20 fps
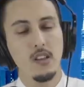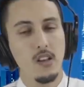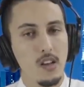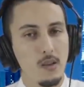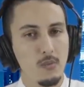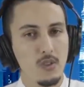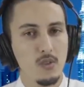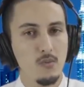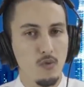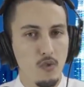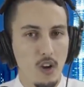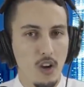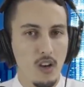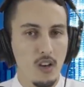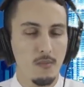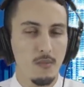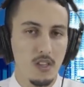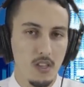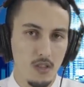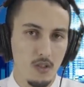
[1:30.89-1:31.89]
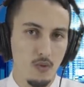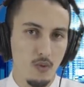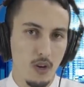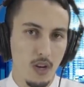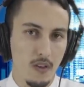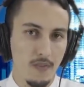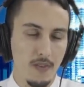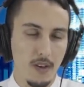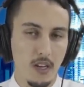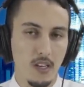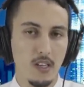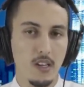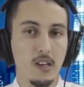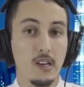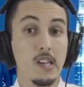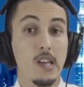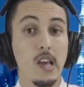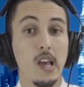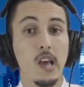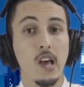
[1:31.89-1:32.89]
الى مجموعه من الدول الافريقيه
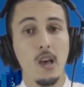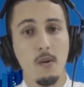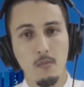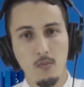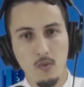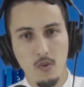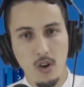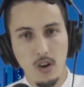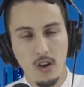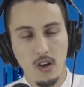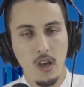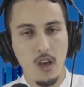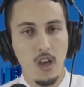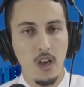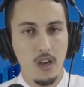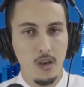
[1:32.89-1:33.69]
لاهمها